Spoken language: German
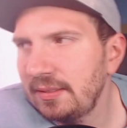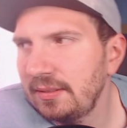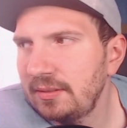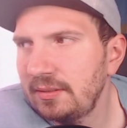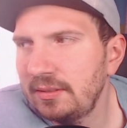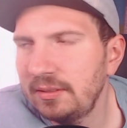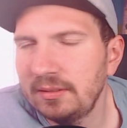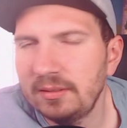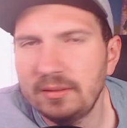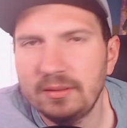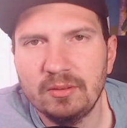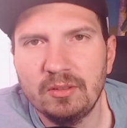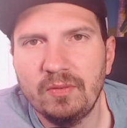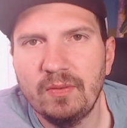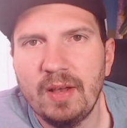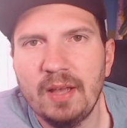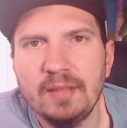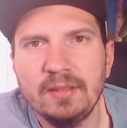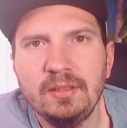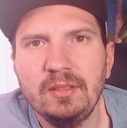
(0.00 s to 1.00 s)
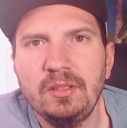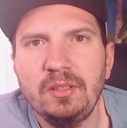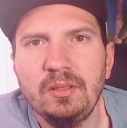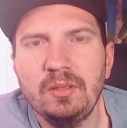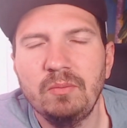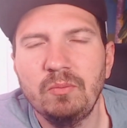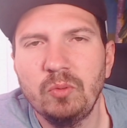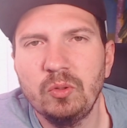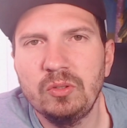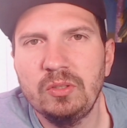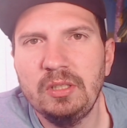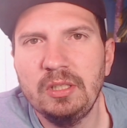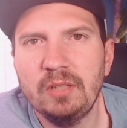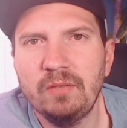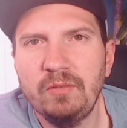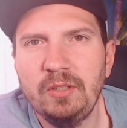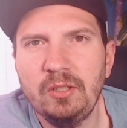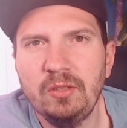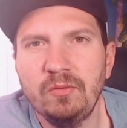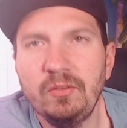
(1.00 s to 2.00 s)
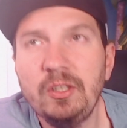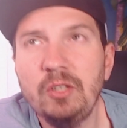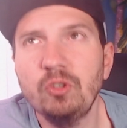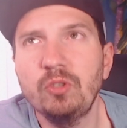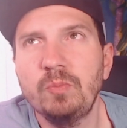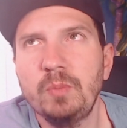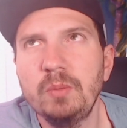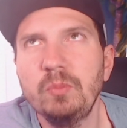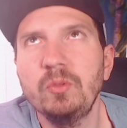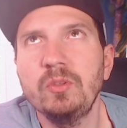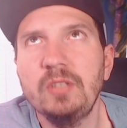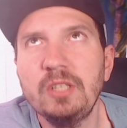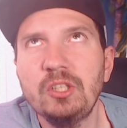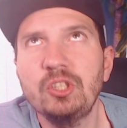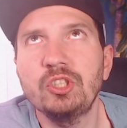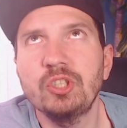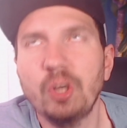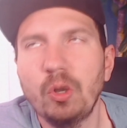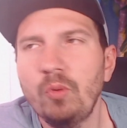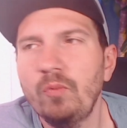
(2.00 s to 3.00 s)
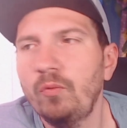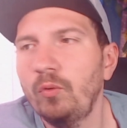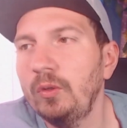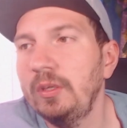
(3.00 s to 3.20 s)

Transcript: das äh, quasi die Musik, Vide Videospielmusikshow,